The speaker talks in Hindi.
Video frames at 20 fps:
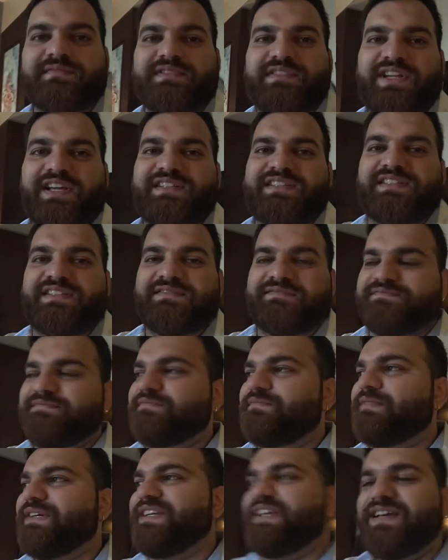टैक्सी
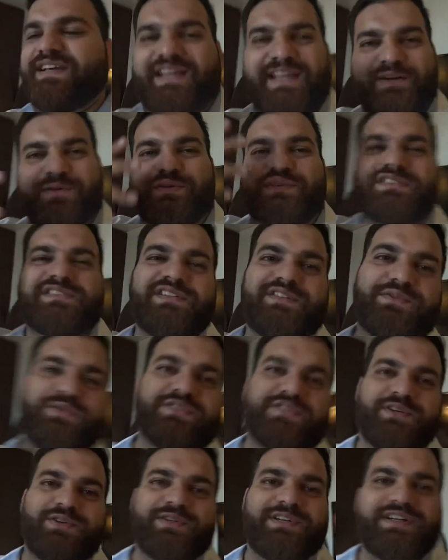भाई एक होटल से
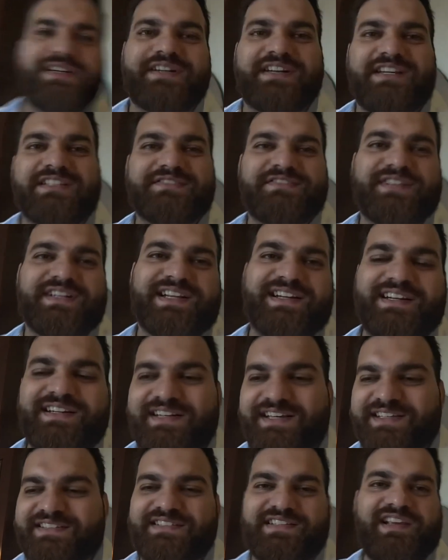दूसरे होटल ट्रांसफ़र के लिए
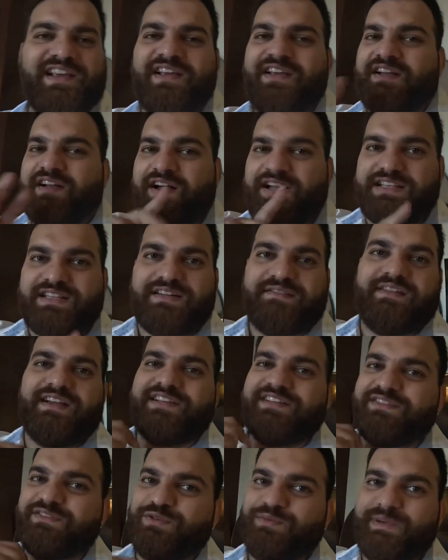टैक्सी
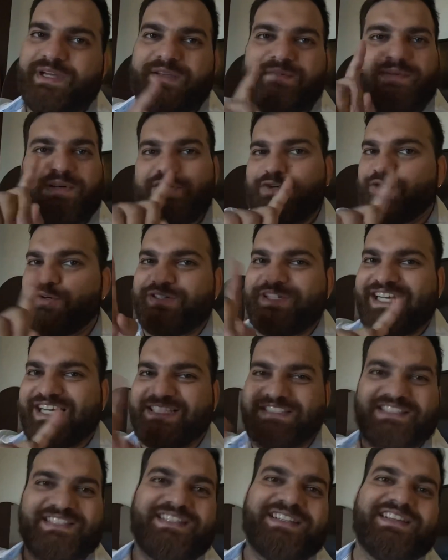अदरवाइज़ दुबई में नो
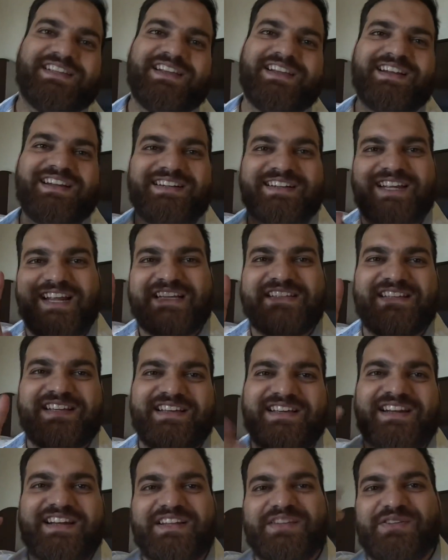टैक्सी टैक्सी
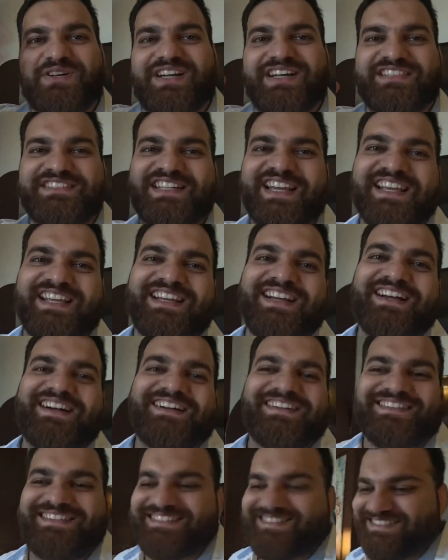करेगा तो घर जाएंगा
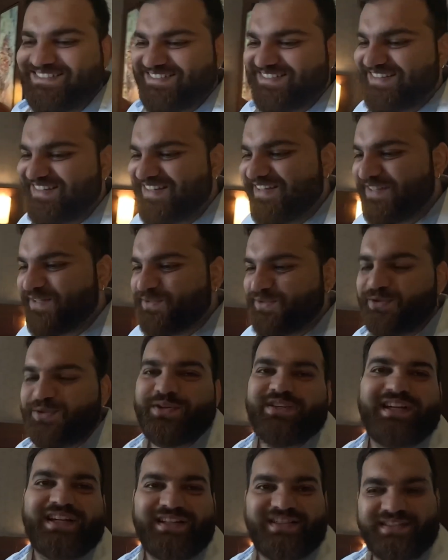तो
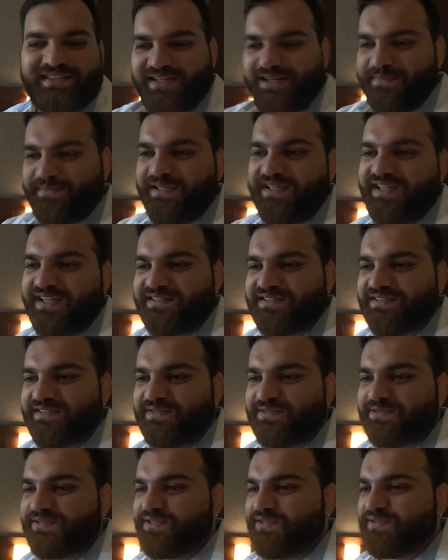निकलते हैं अभी यहाँ से
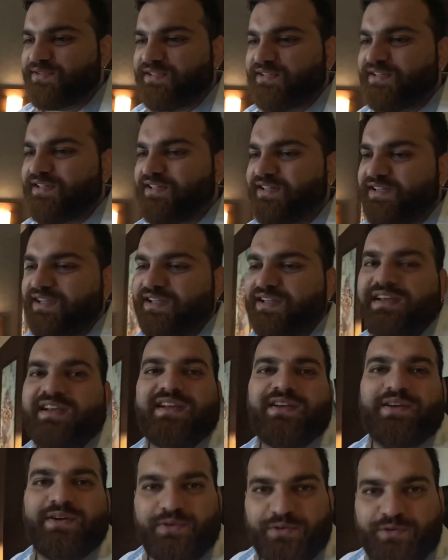दूसरे होटल के लिए
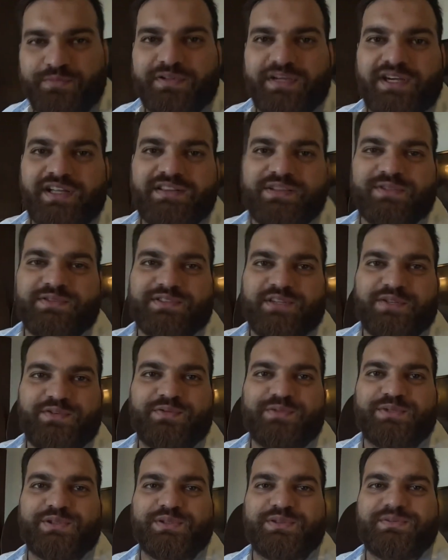रूम दिखाता हूँ उसका
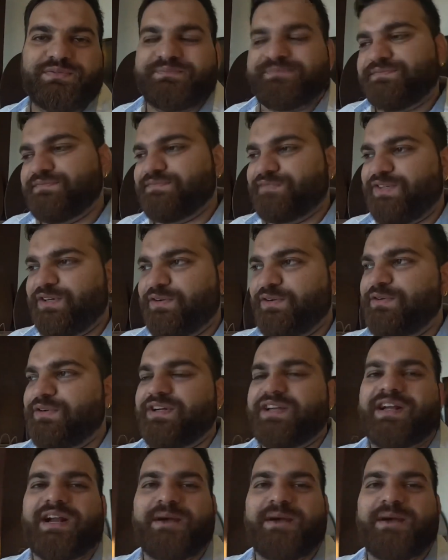रूम टूर और अगर